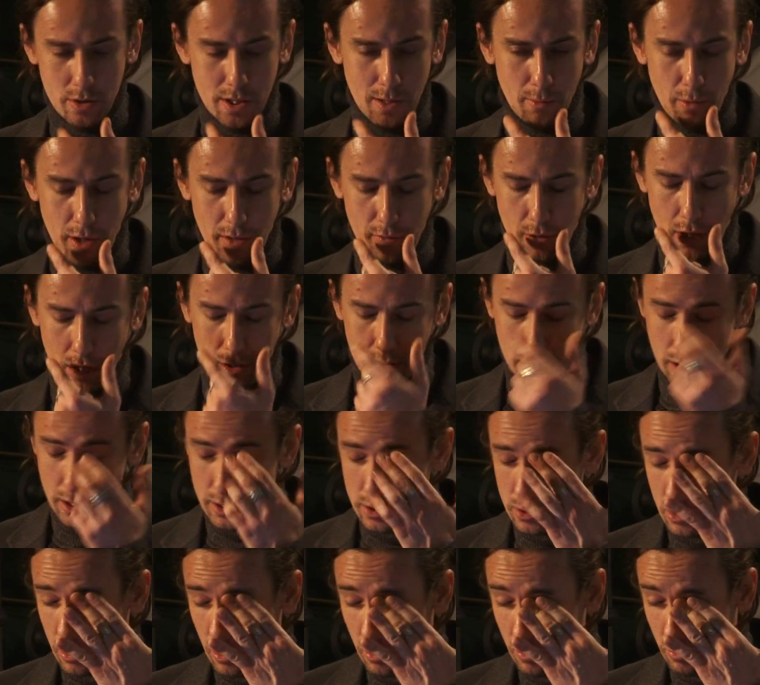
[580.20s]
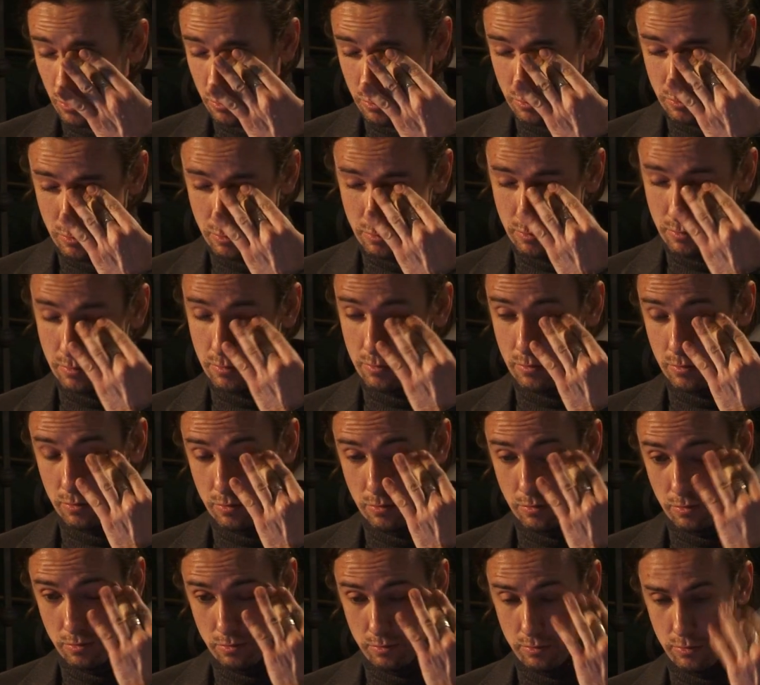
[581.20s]
stiamo lavorando adesso a un,
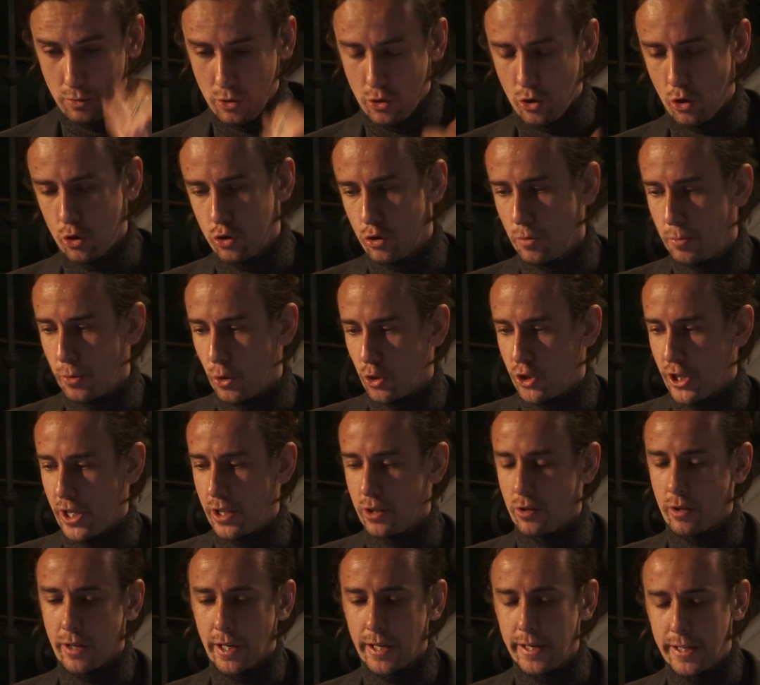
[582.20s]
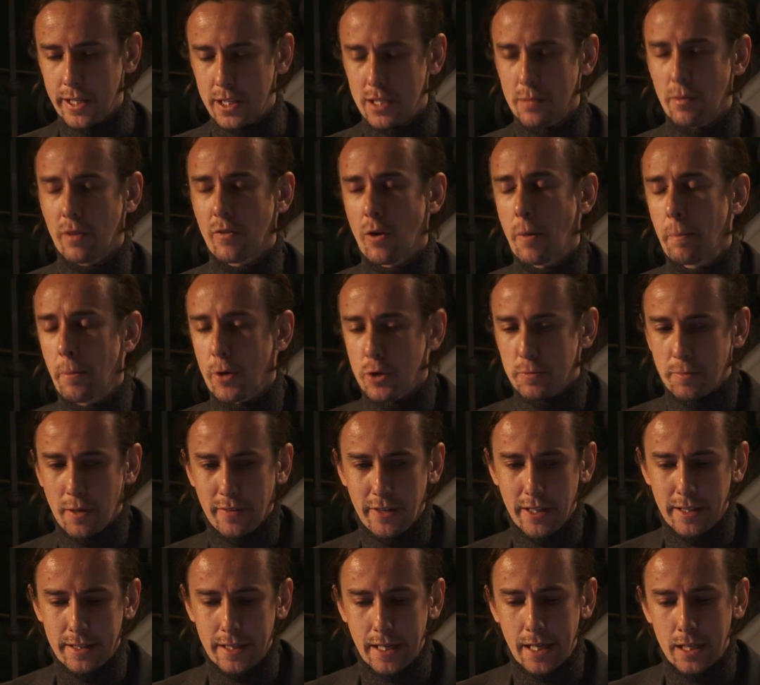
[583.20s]
un grosso progetto che all'inizio mi aveva un po'
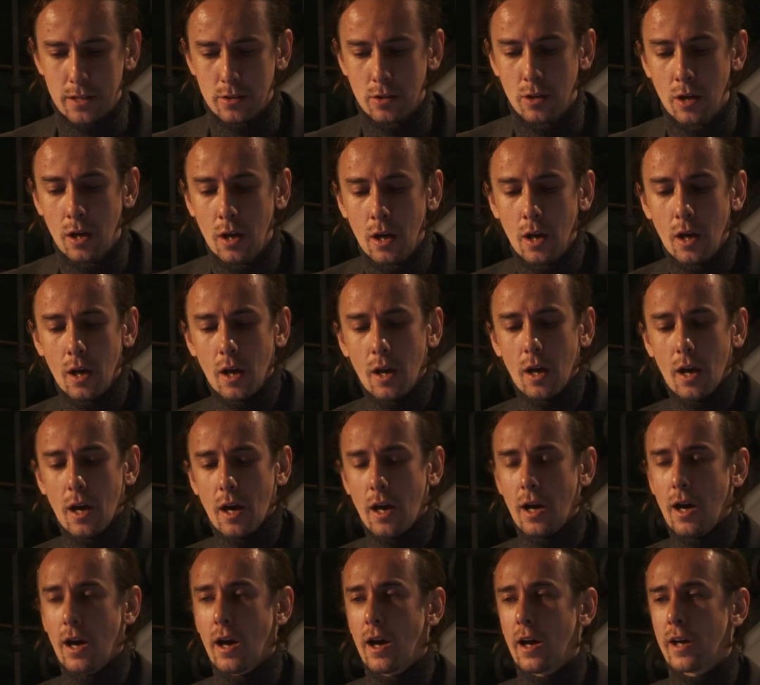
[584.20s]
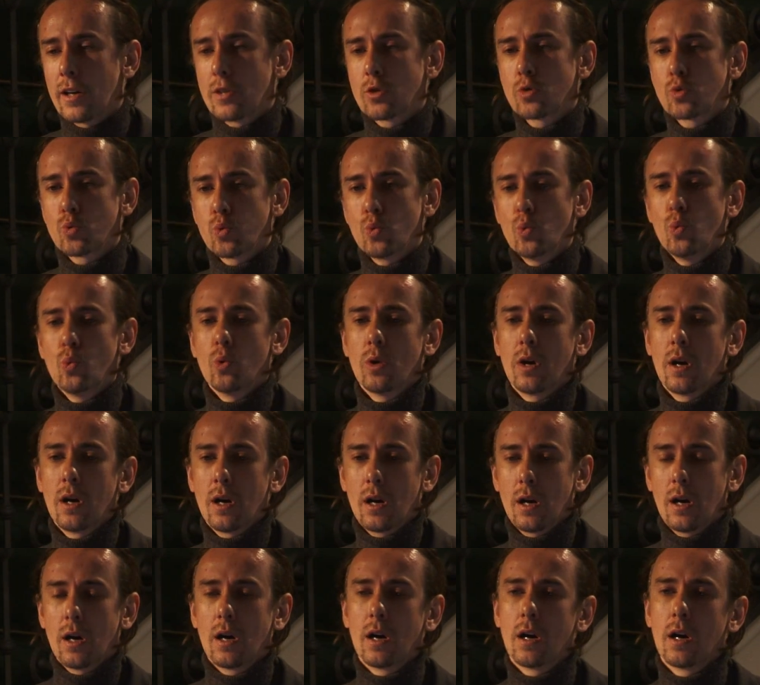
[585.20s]
spaventato eh, su,
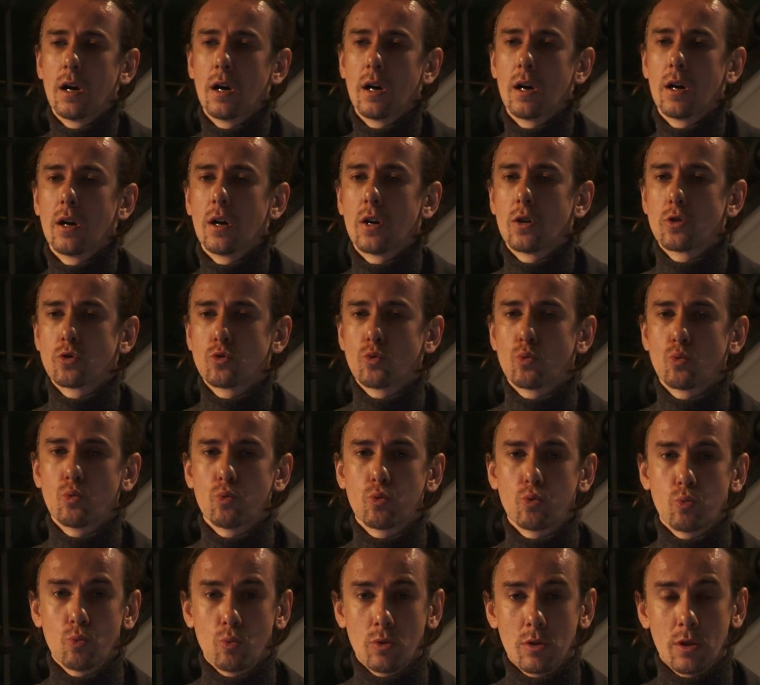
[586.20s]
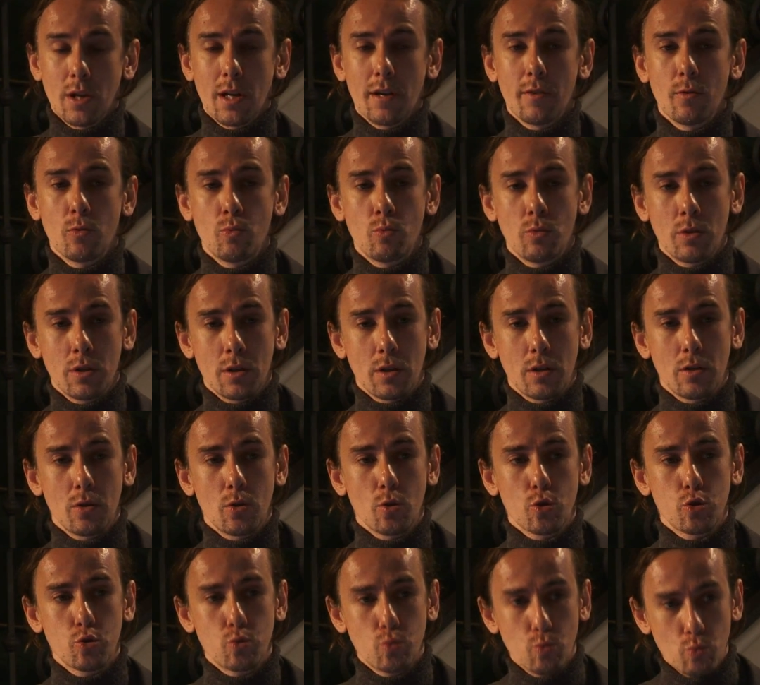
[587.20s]
eh, su, tutto un, un,
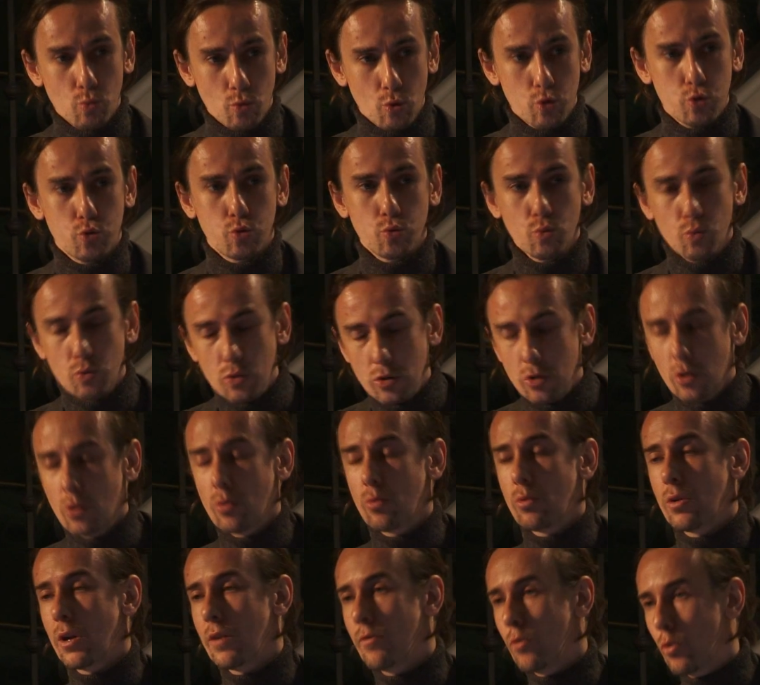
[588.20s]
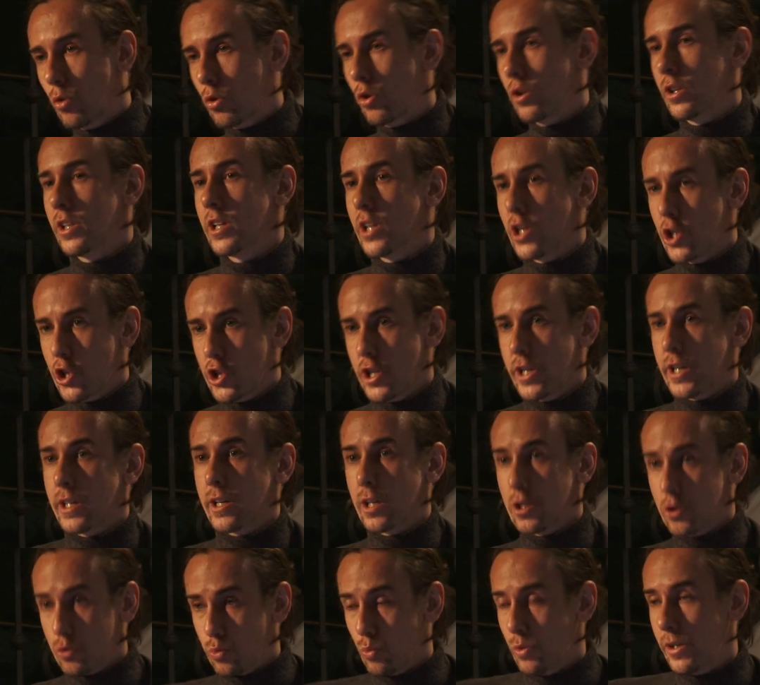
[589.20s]
uno studio, un lavoro di
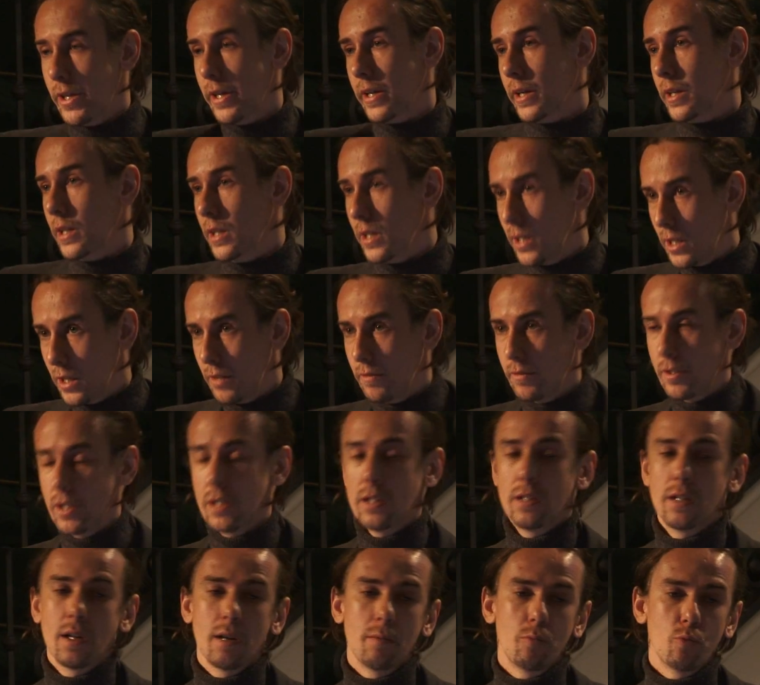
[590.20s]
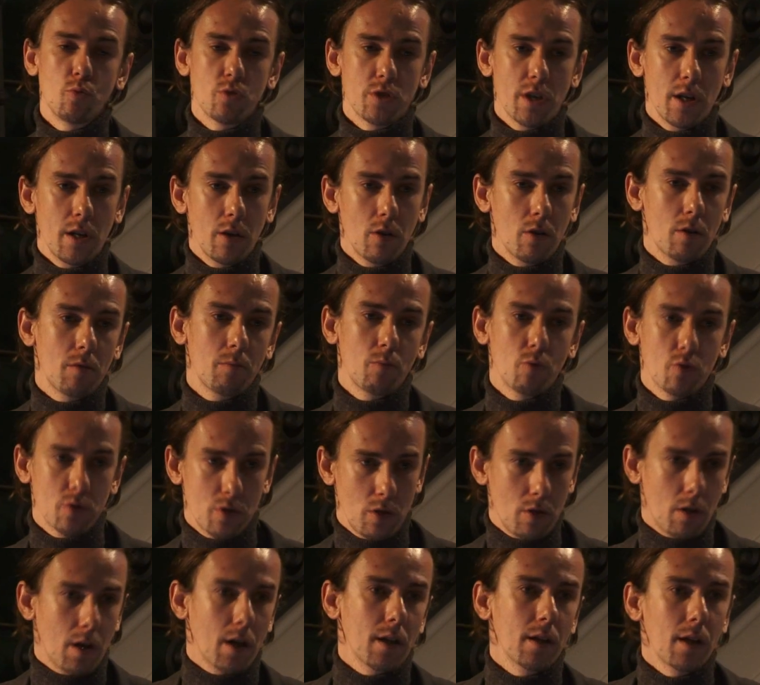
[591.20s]
ricerca sugli archivi del museo, il
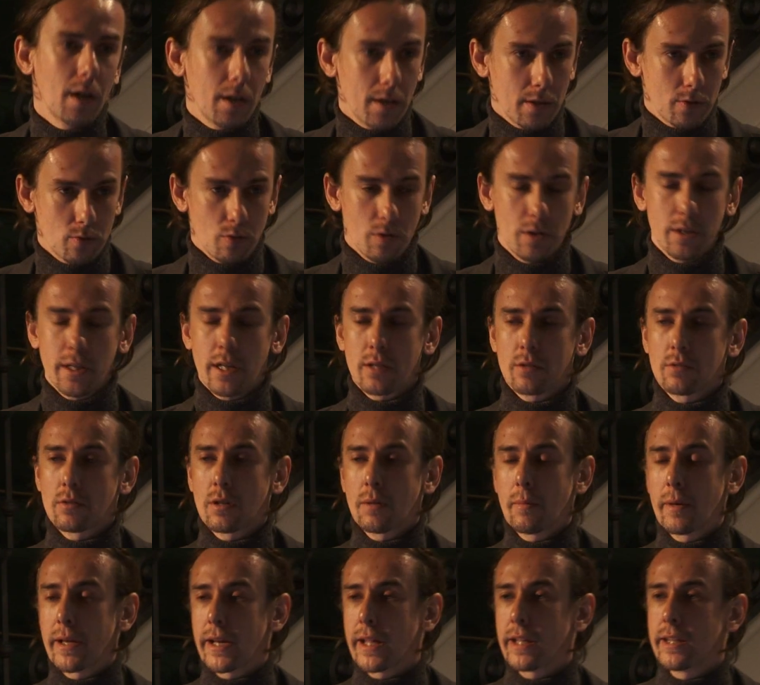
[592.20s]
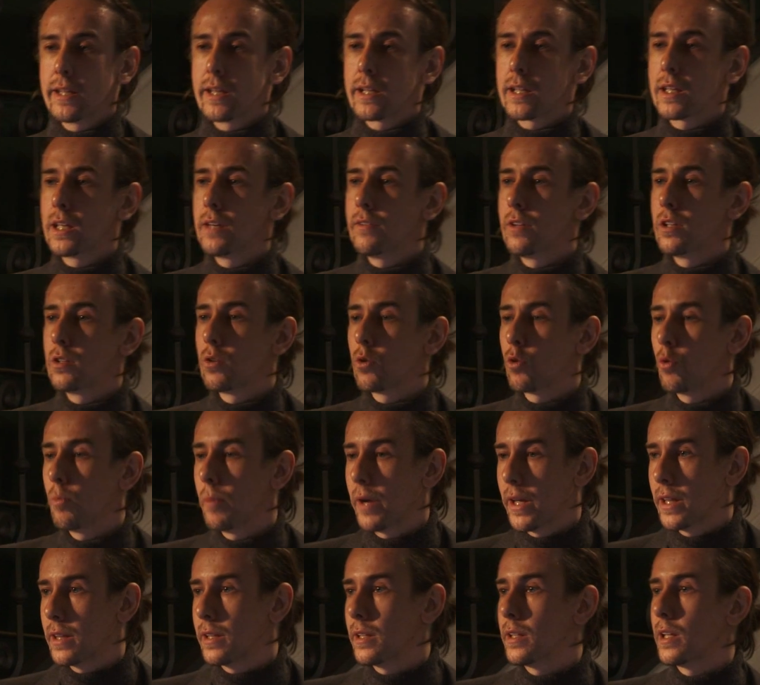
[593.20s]
museo ha al suo interno una marea di archivi e
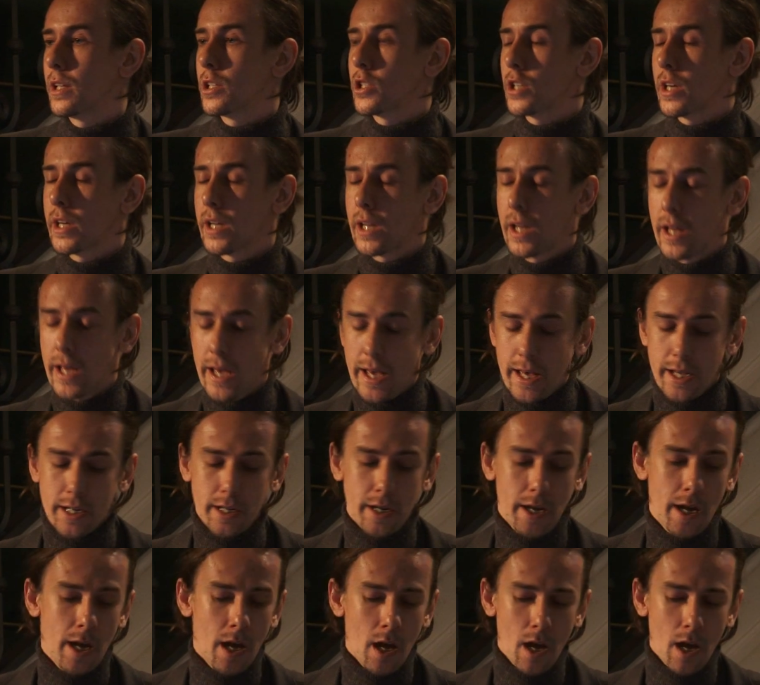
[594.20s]
documenti del CNR